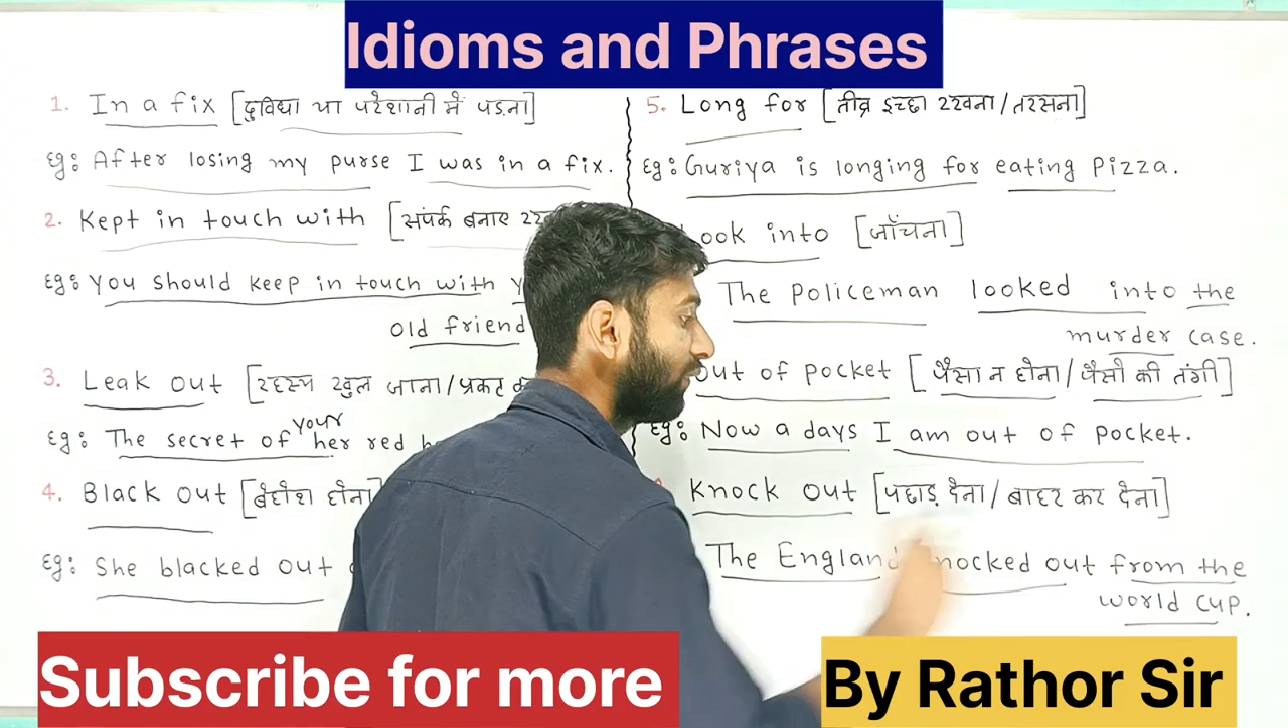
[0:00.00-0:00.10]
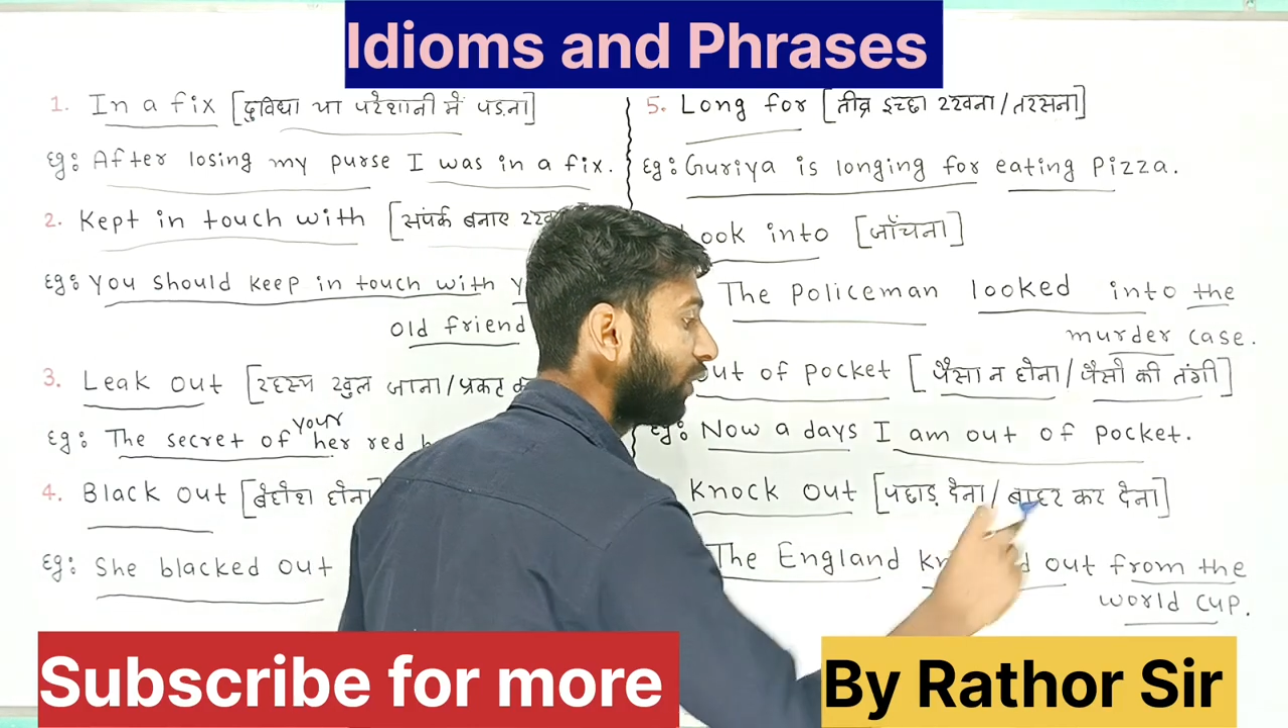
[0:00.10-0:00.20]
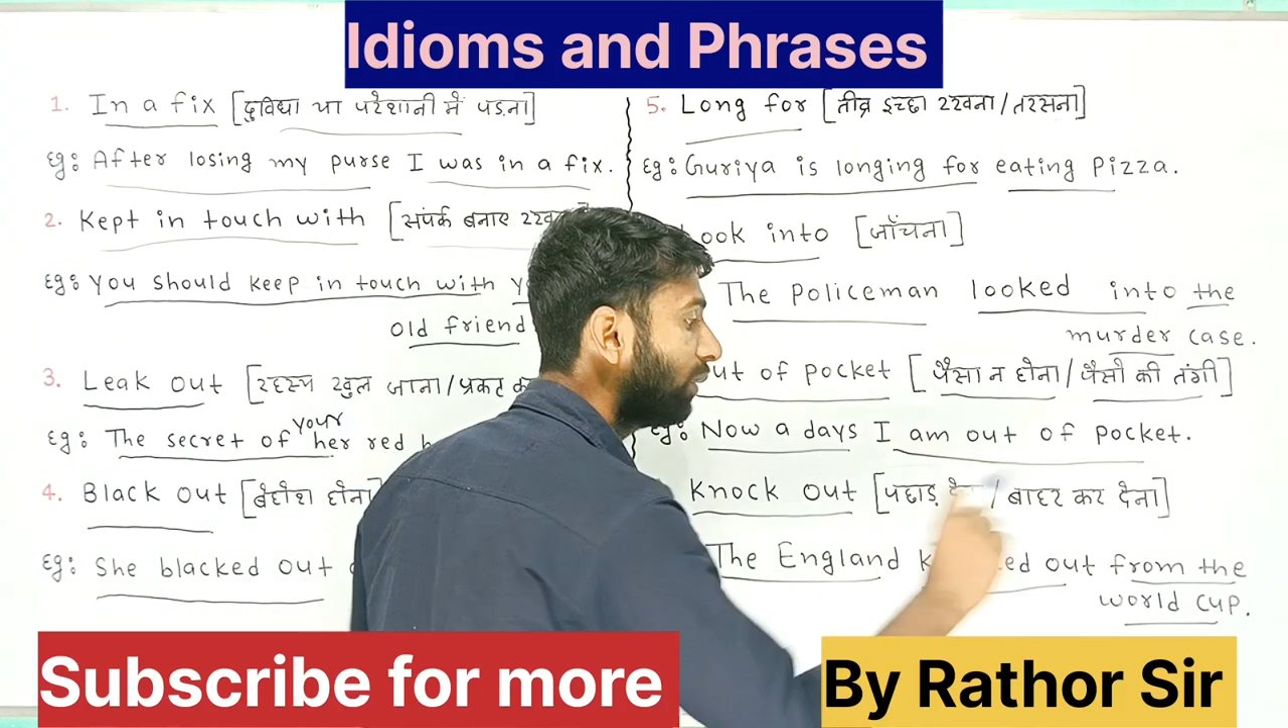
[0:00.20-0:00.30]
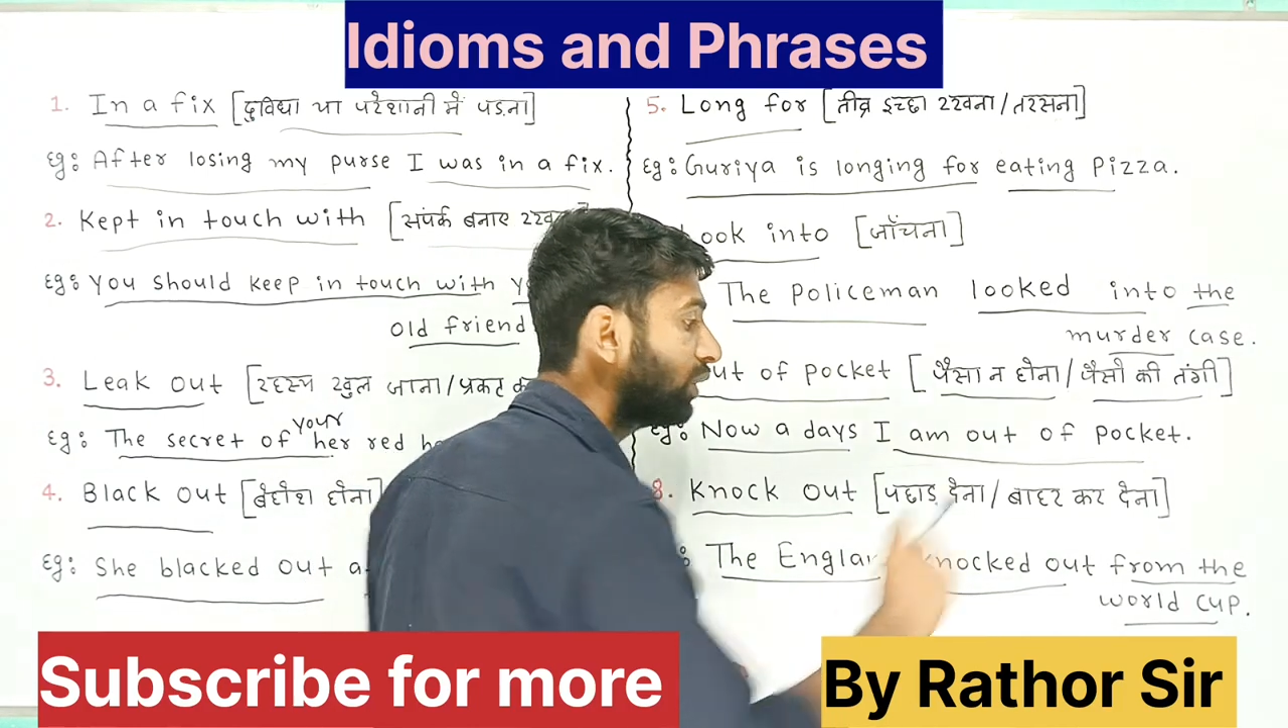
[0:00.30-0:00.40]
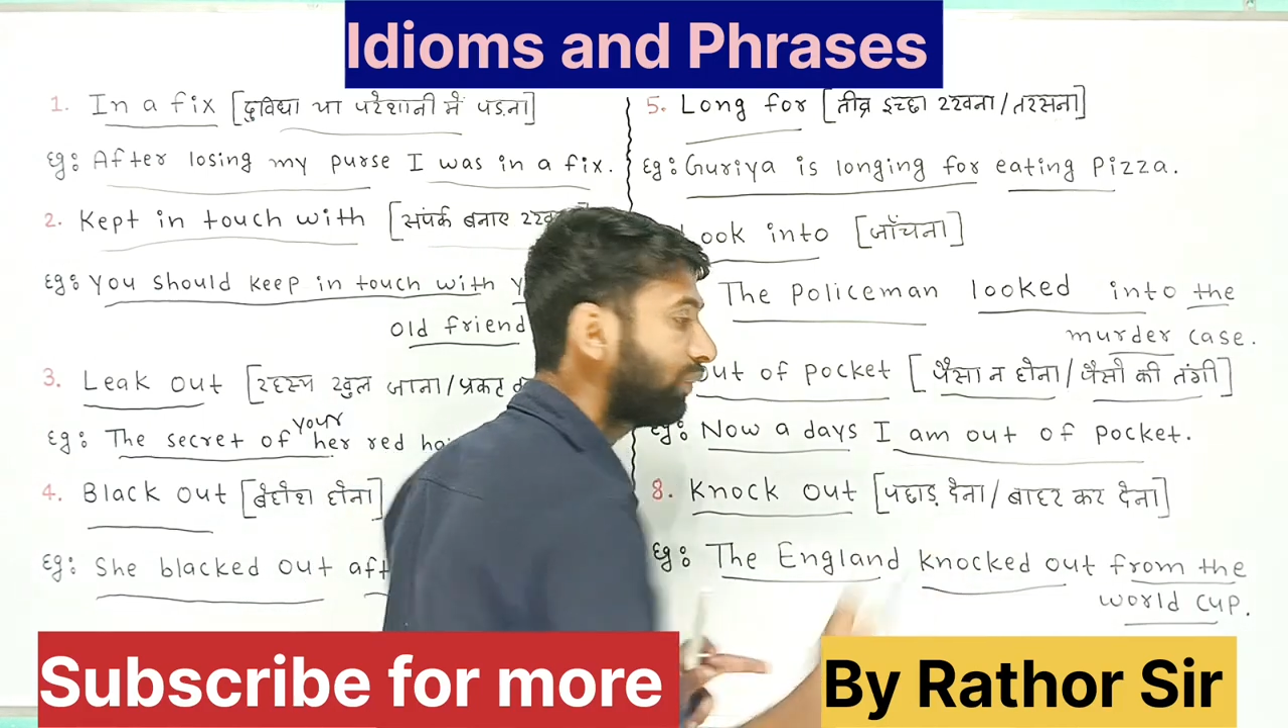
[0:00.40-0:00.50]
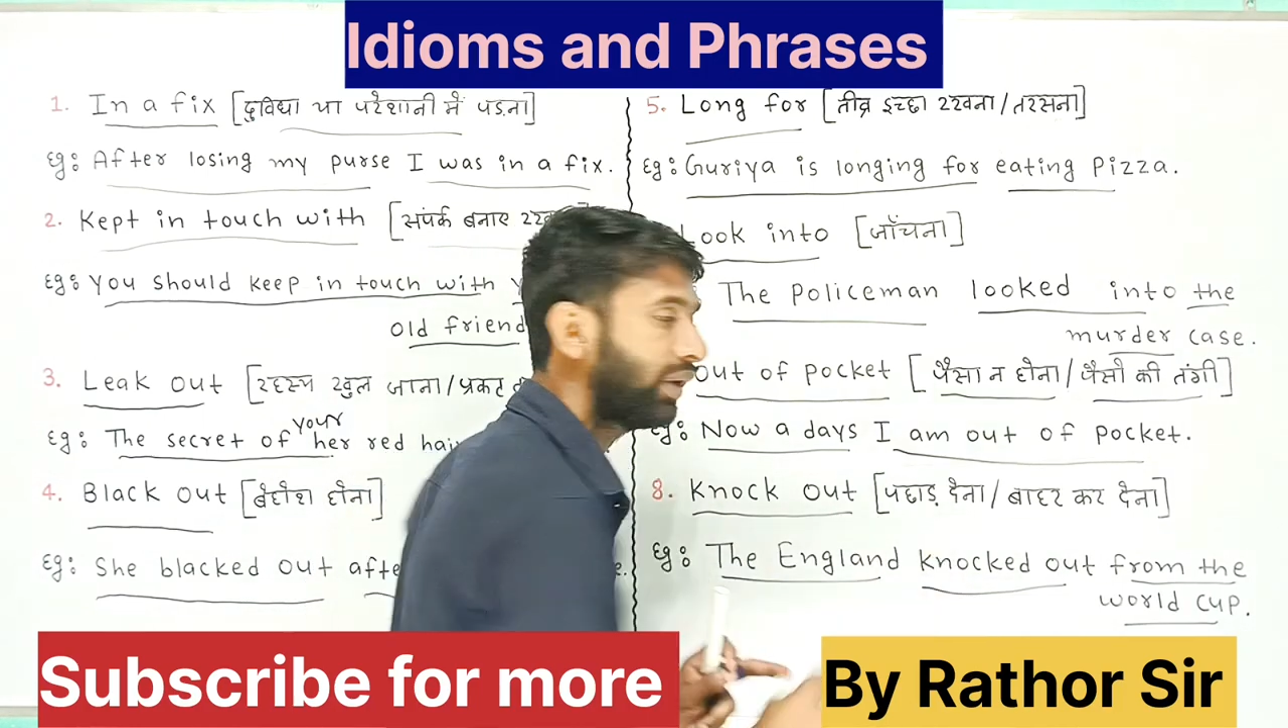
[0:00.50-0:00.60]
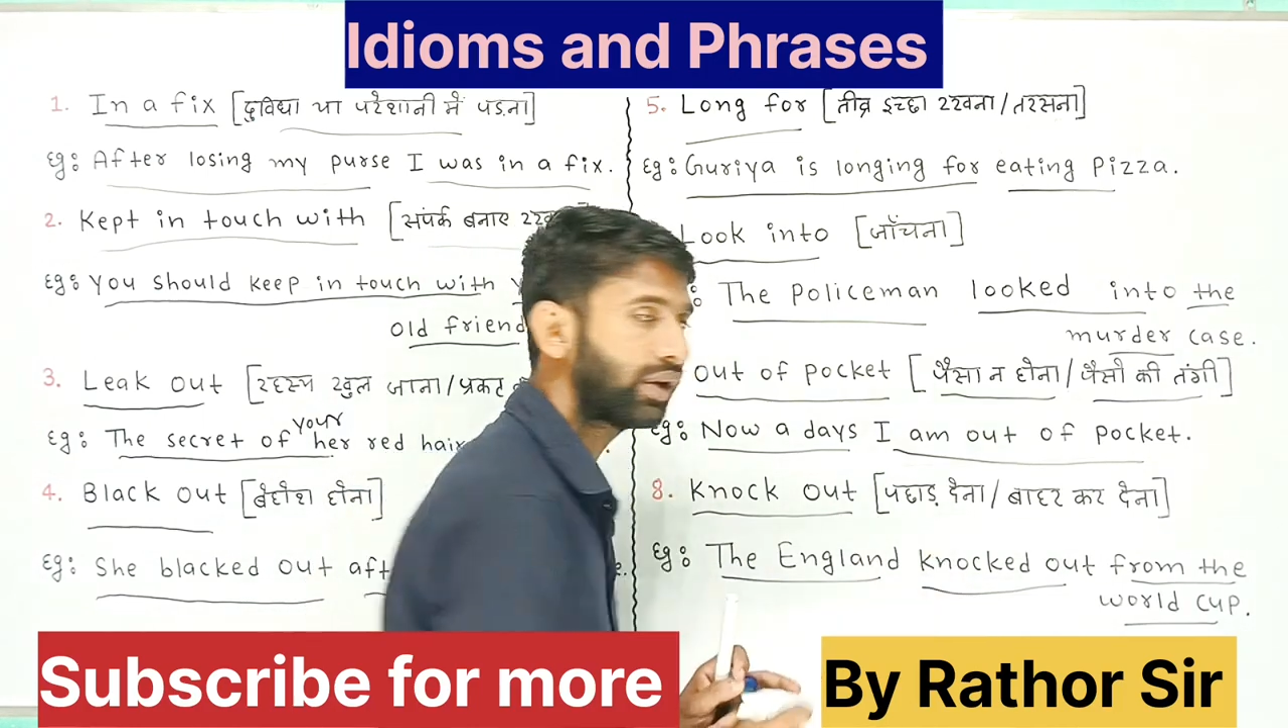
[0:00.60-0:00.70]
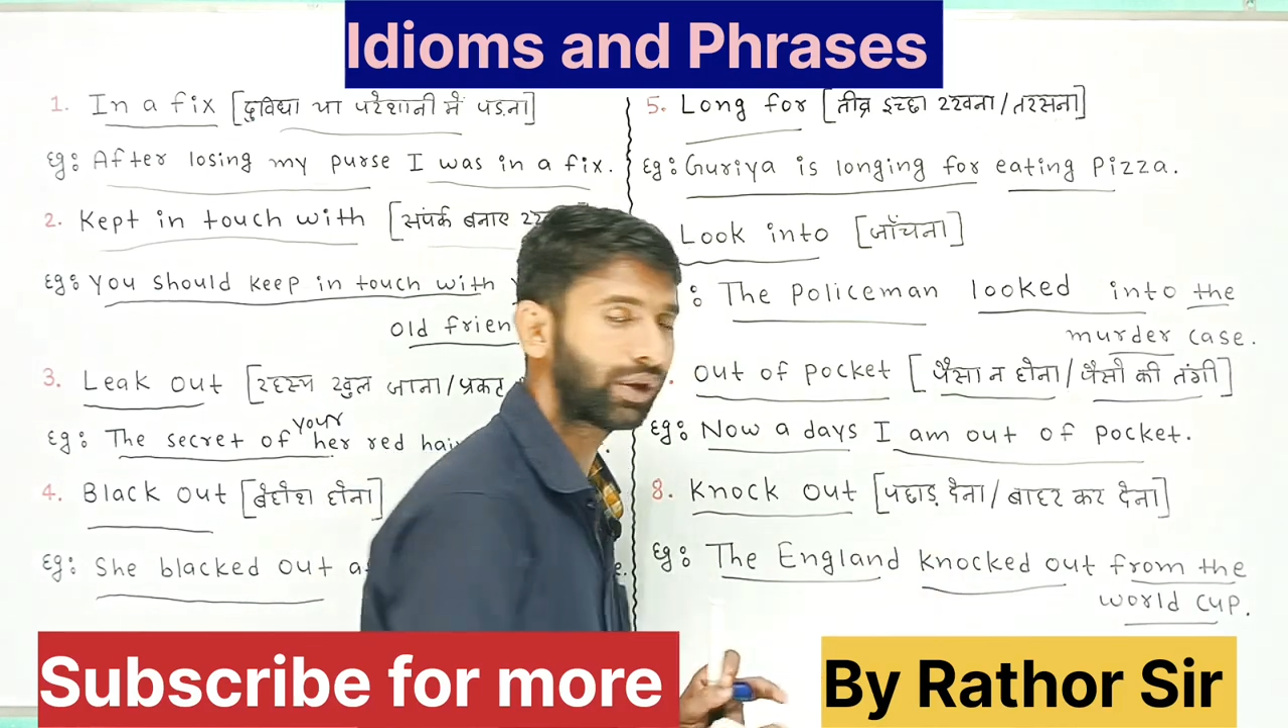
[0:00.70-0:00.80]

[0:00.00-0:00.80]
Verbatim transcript: फ्रॉम द वर्ल्ड